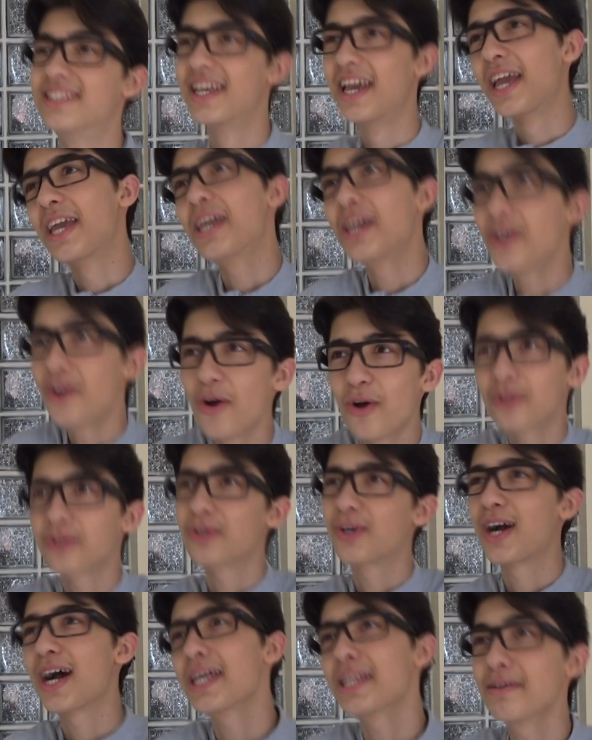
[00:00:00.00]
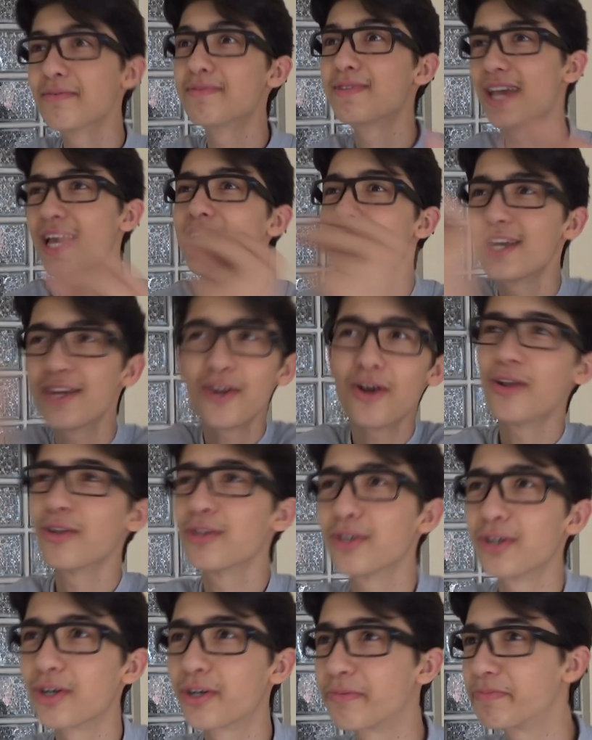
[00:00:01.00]
Zengin olduk hanım zengin
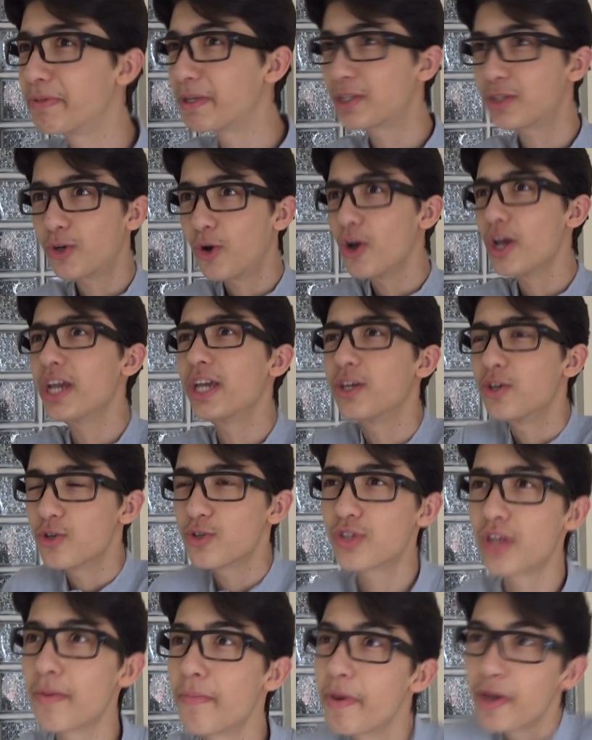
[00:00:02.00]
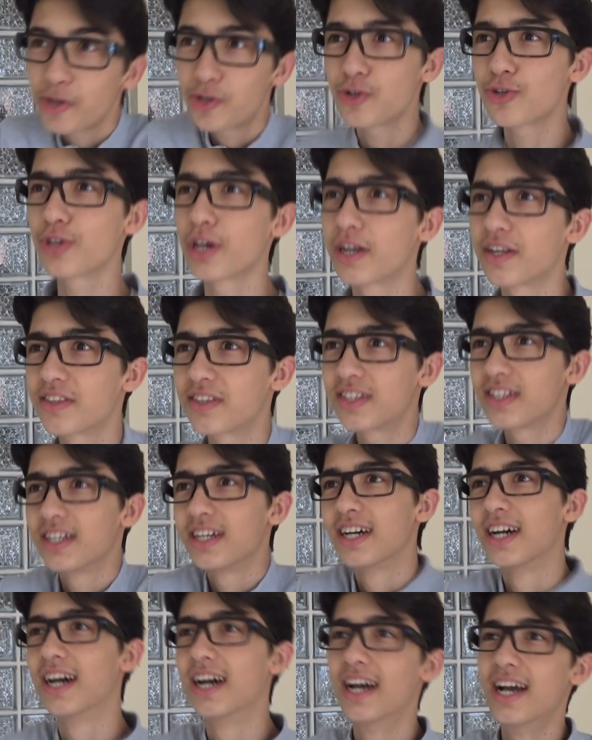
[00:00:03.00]
olduk. Bitcoin %500
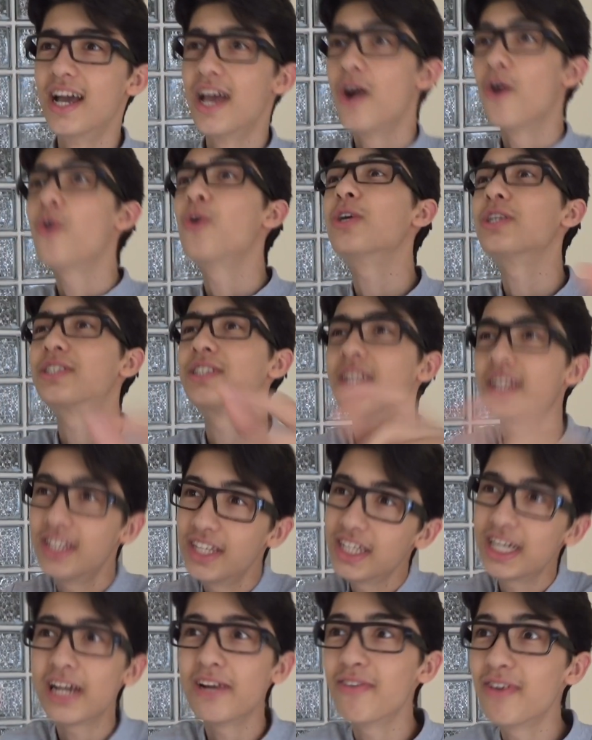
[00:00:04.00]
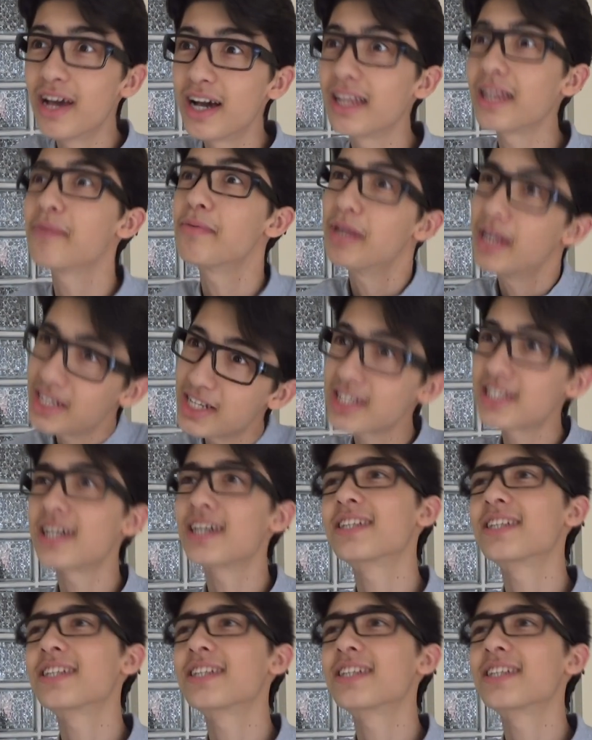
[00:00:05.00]
arttı. O istediğin evi alabileceğiz